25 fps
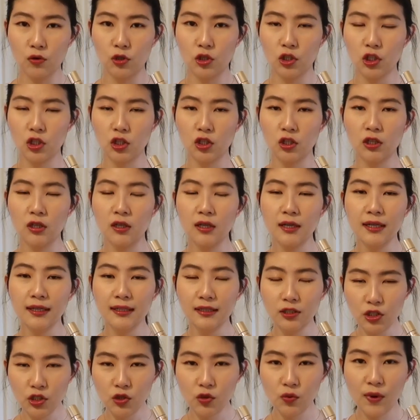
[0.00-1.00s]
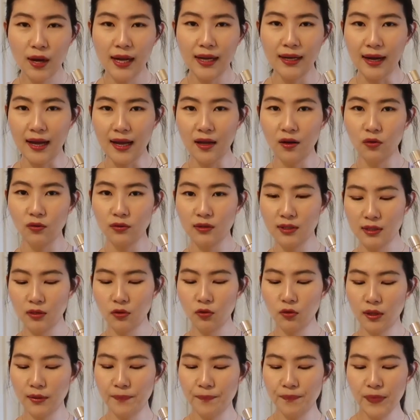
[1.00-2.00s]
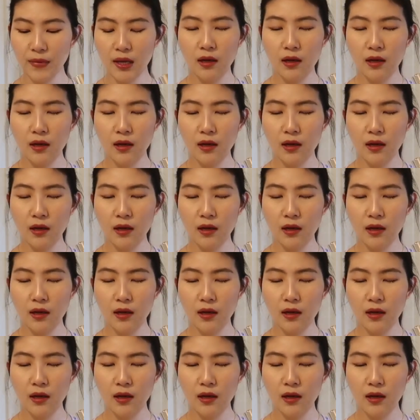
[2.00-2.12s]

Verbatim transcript: 湿之外，还有滋润，